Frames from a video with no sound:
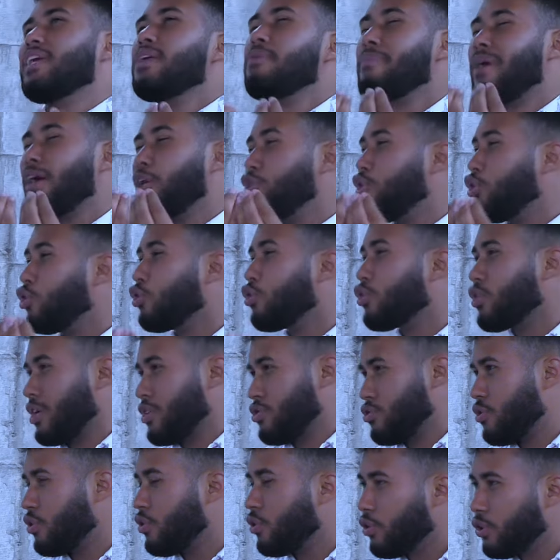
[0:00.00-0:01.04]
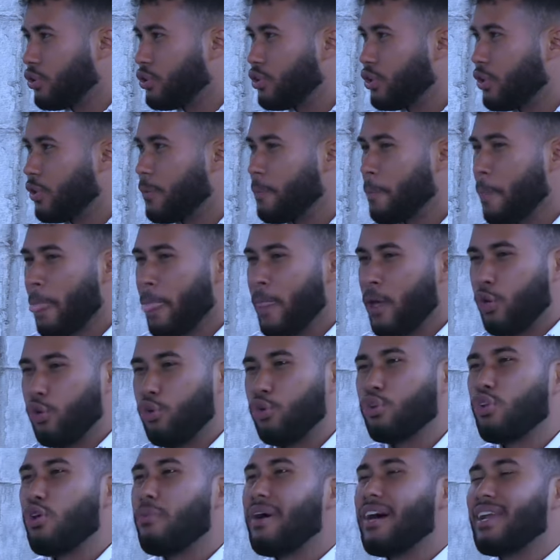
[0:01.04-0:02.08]
mayor conexión con Dios y
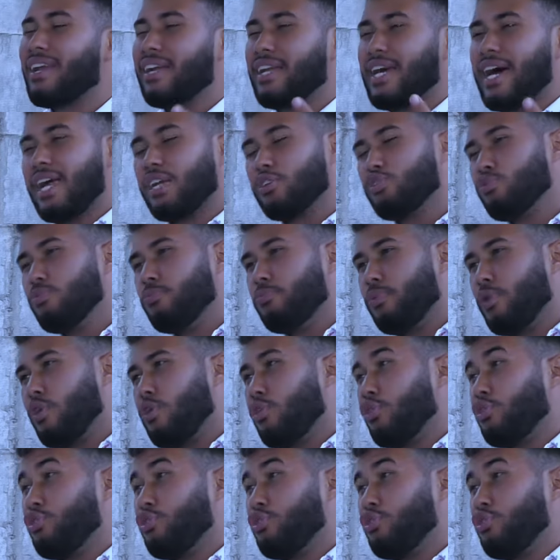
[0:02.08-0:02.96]
uno va a relajarse un poco.